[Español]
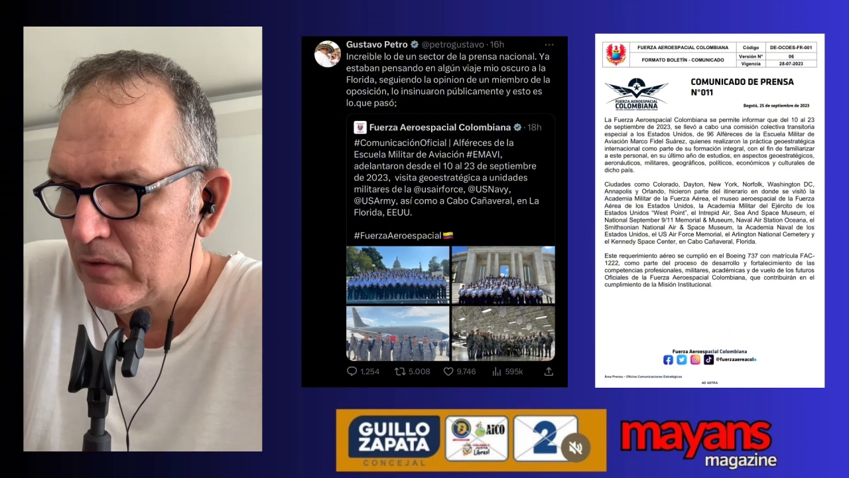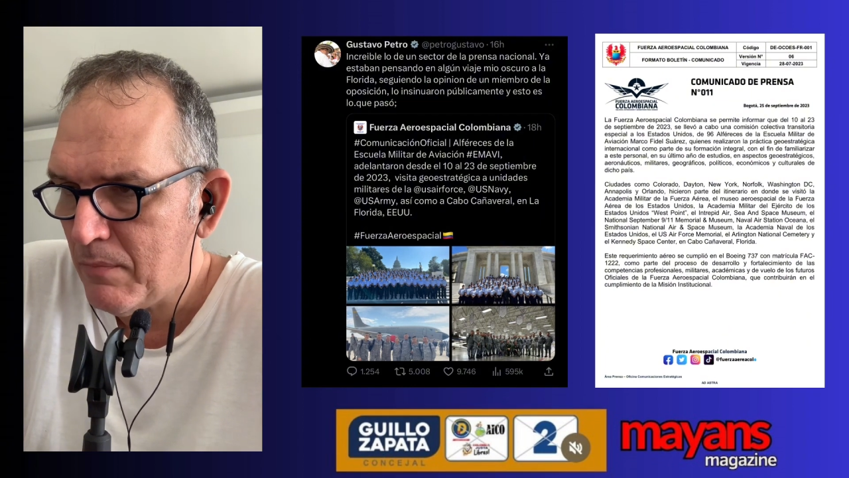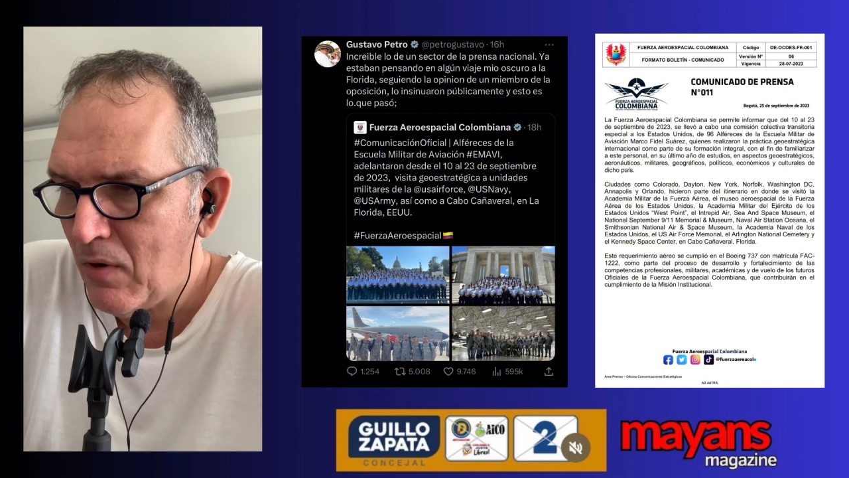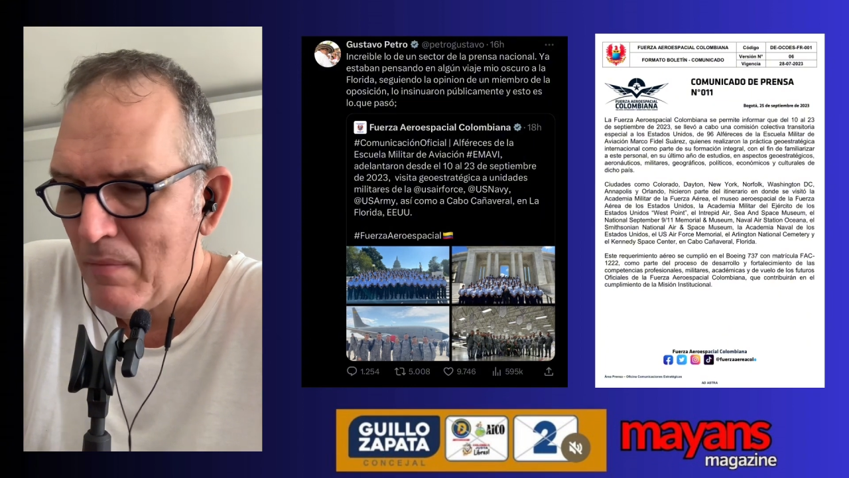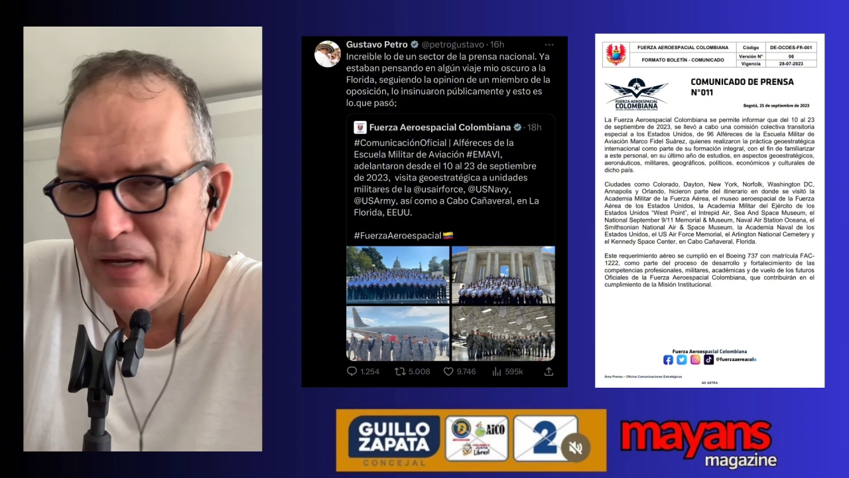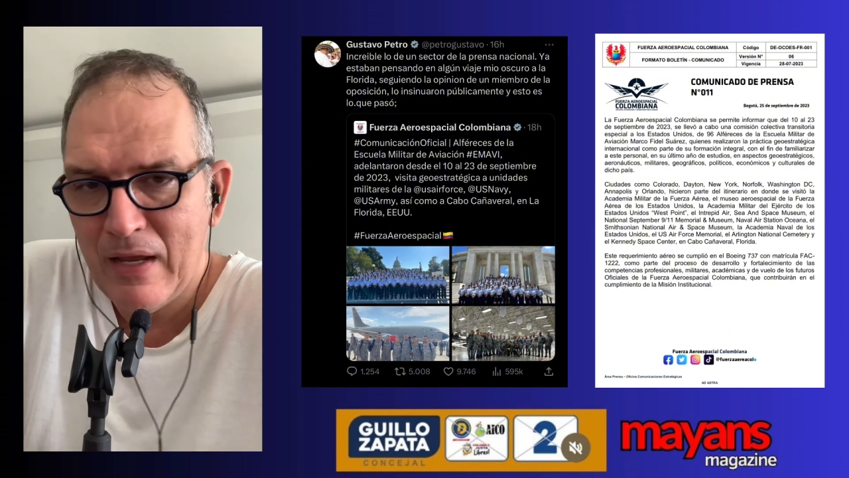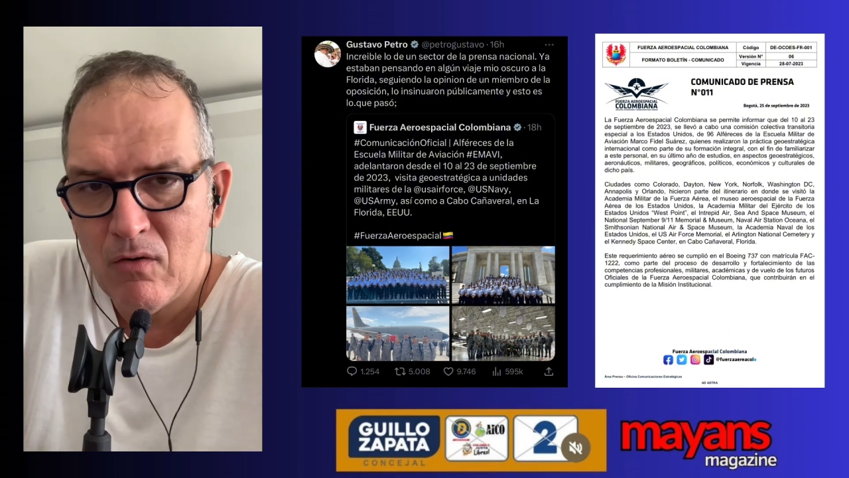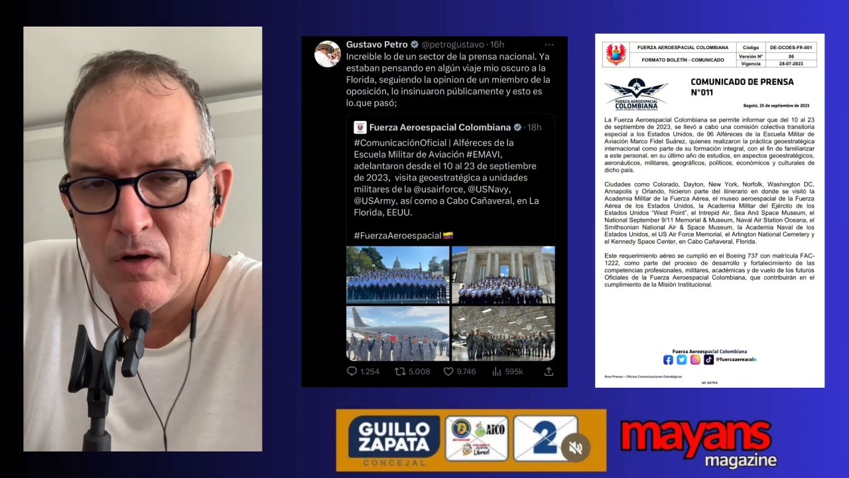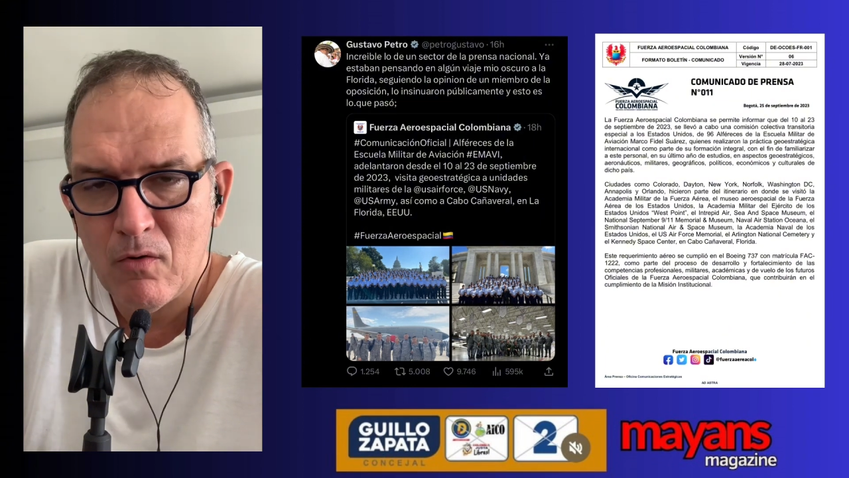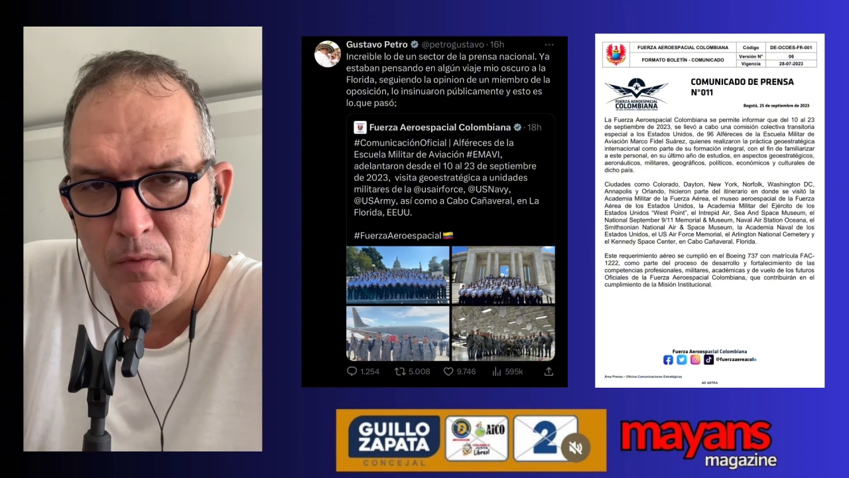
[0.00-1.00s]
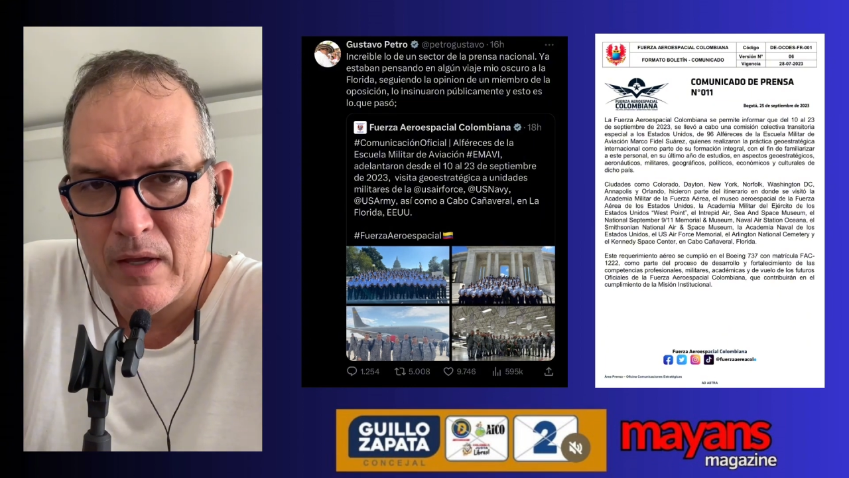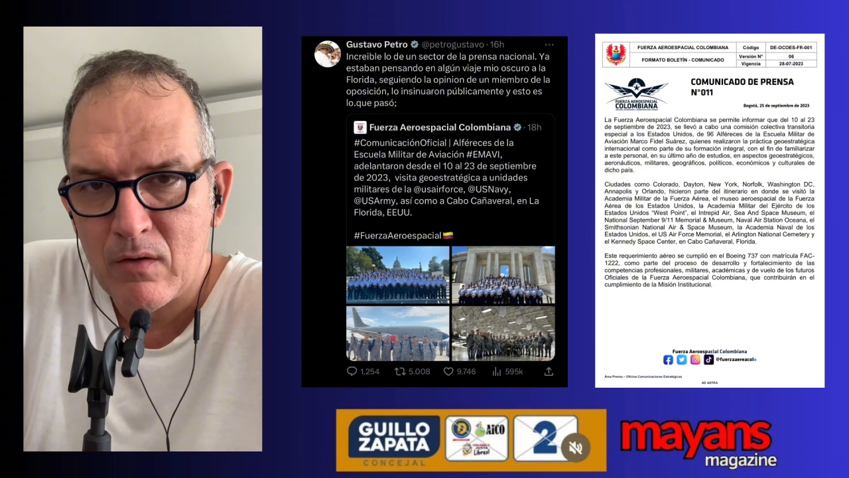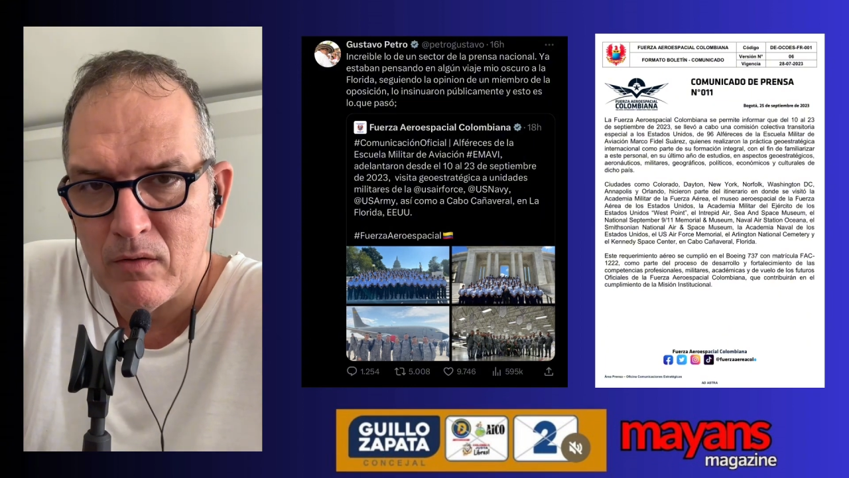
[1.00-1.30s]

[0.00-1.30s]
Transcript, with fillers: El problema que hay con el gobierno de